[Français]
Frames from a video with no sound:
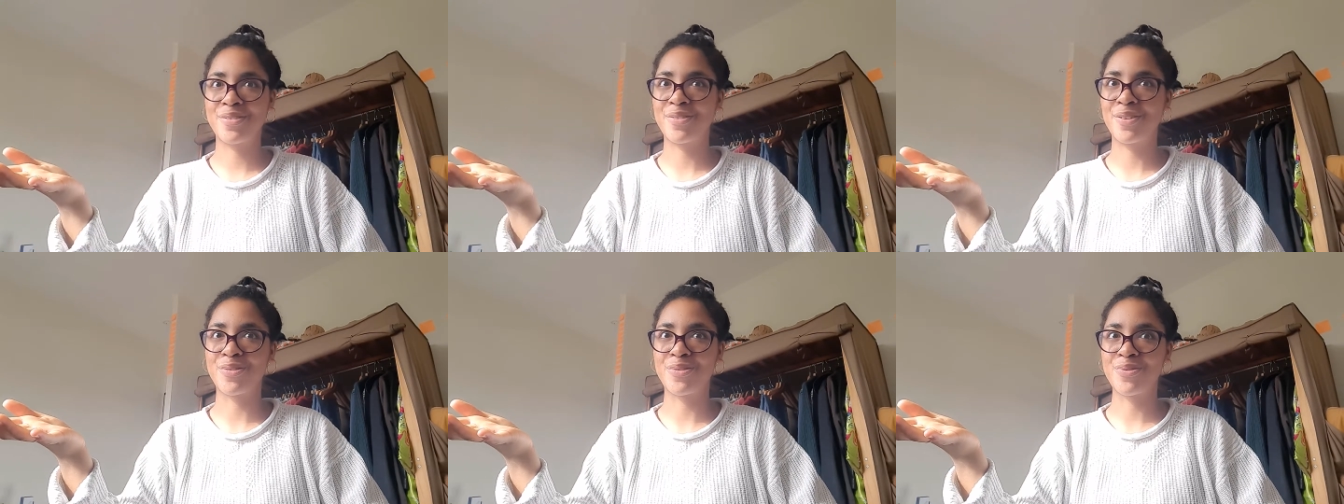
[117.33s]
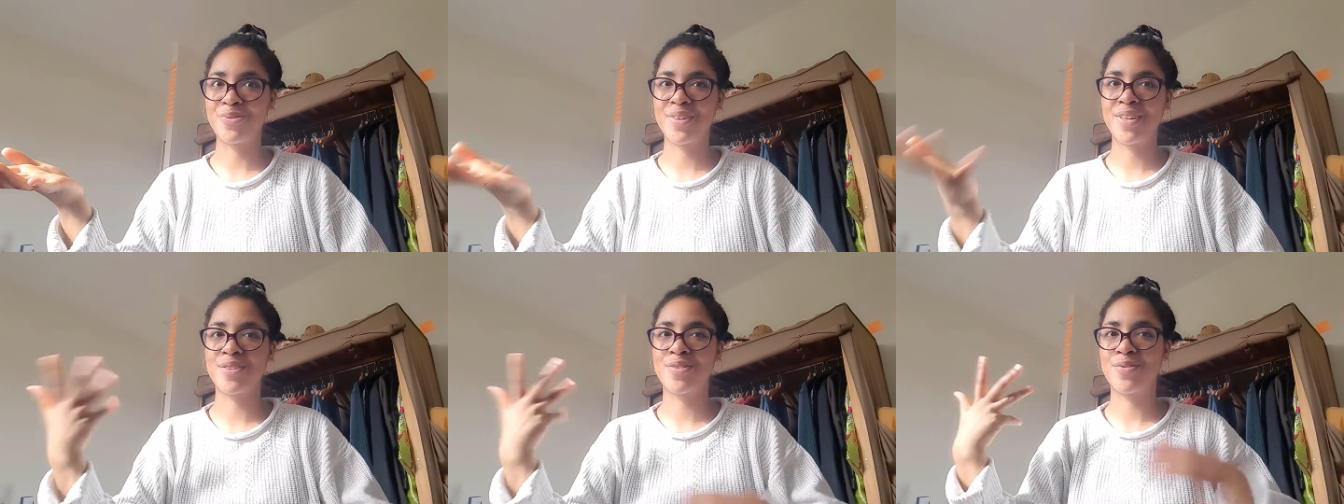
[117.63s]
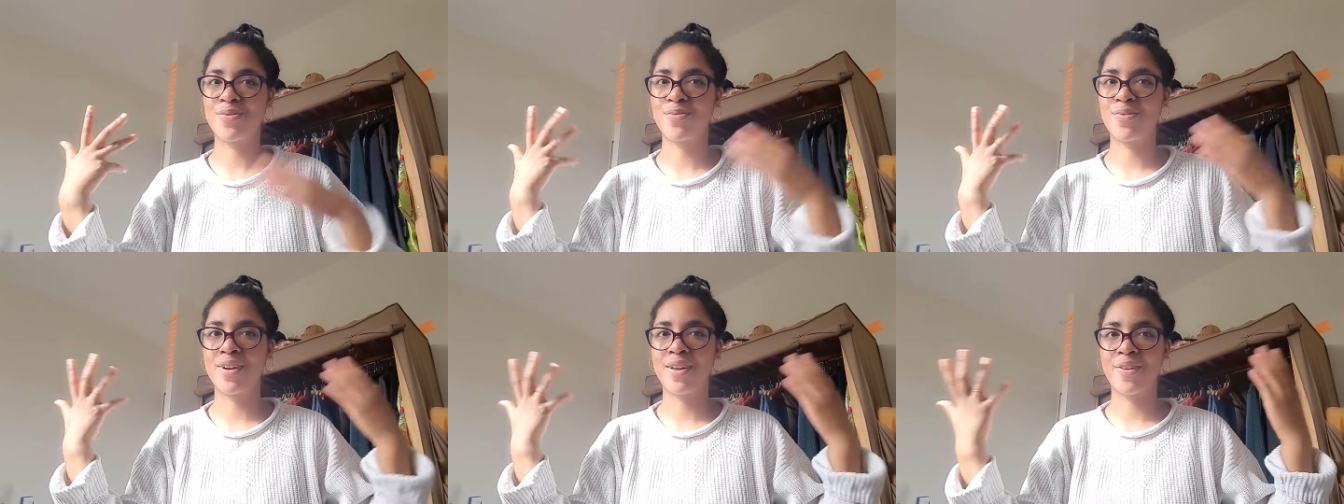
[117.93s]
dans ton lit et
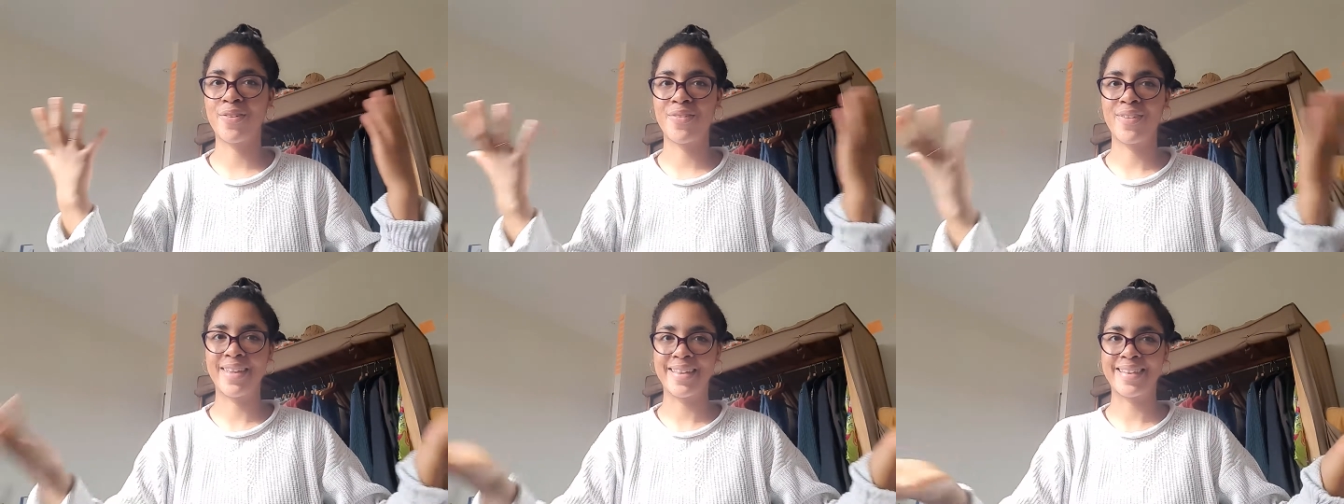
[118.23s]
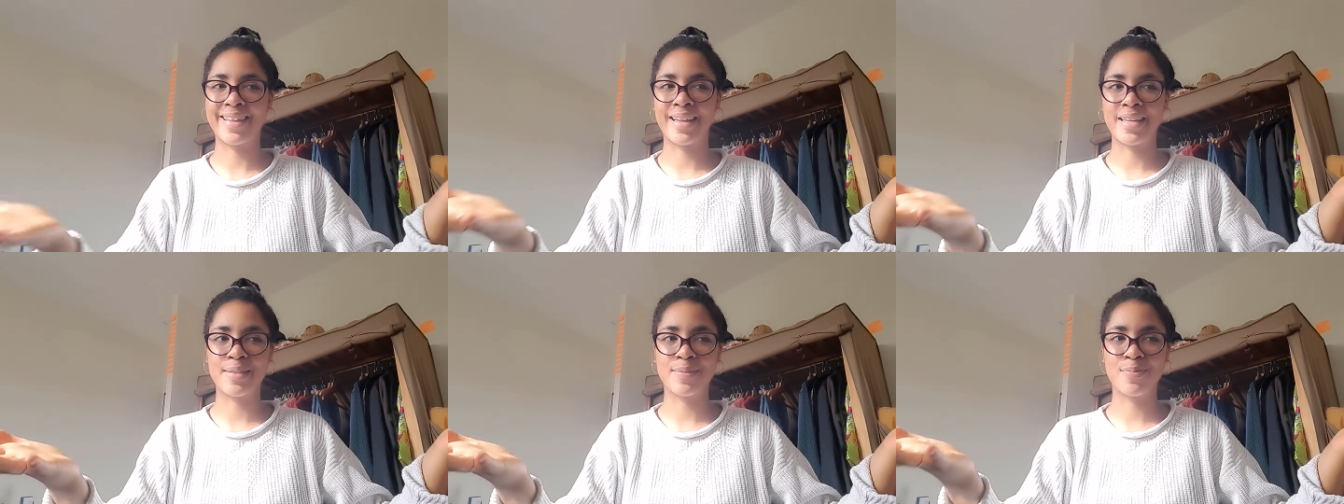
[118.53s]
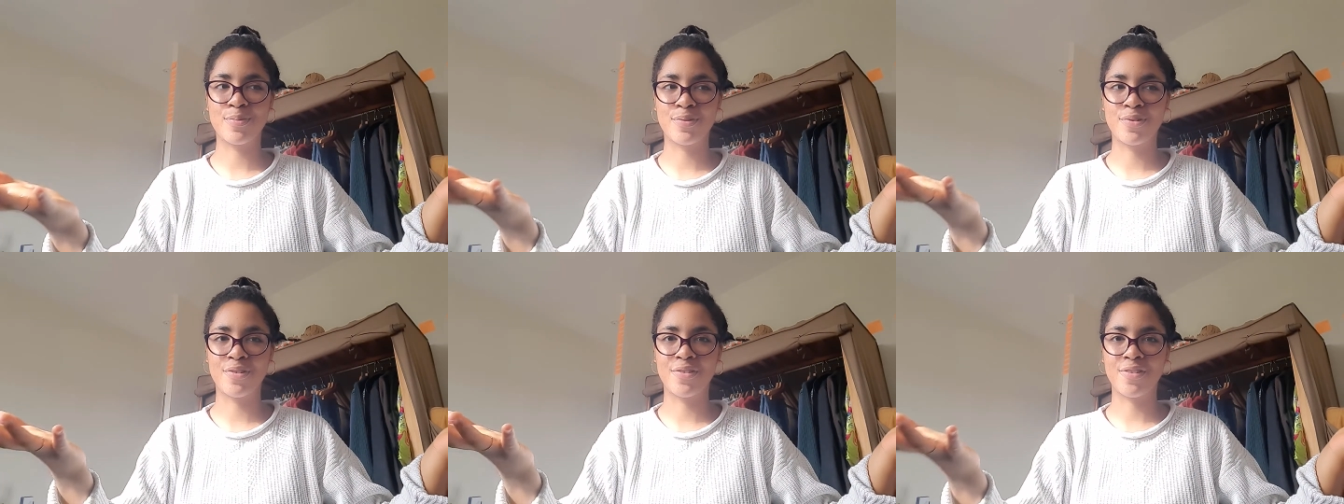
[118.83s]
tu vois qu'il te reste
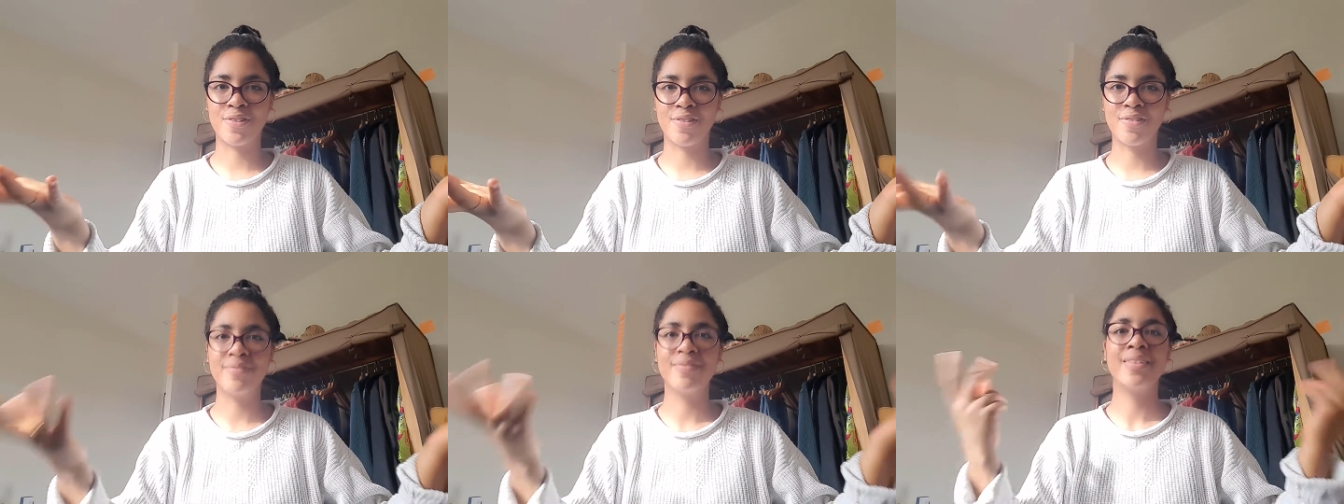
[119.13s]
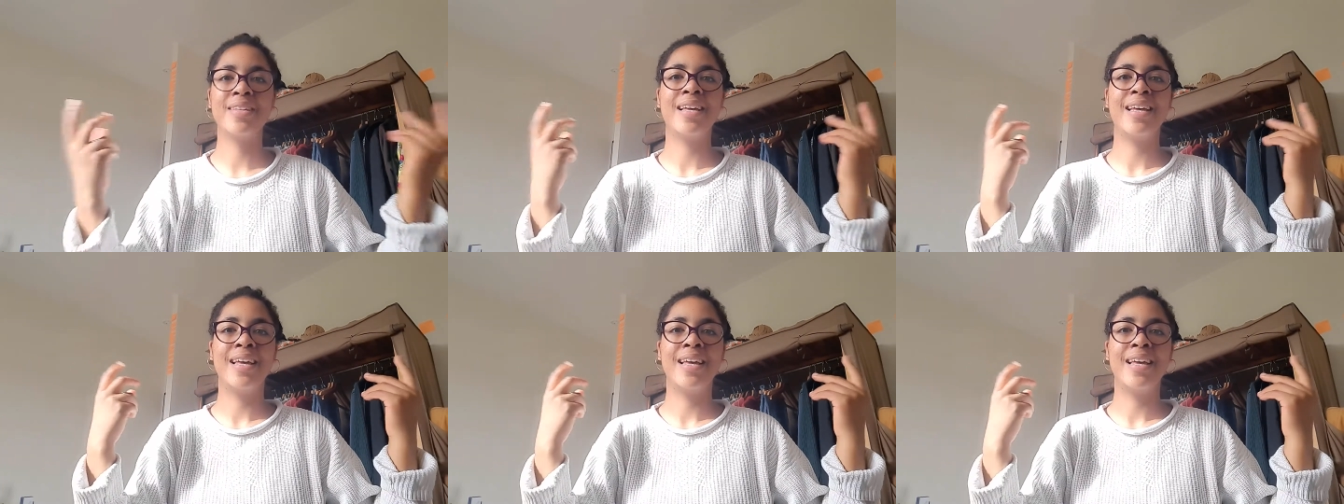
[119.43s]
plus de temps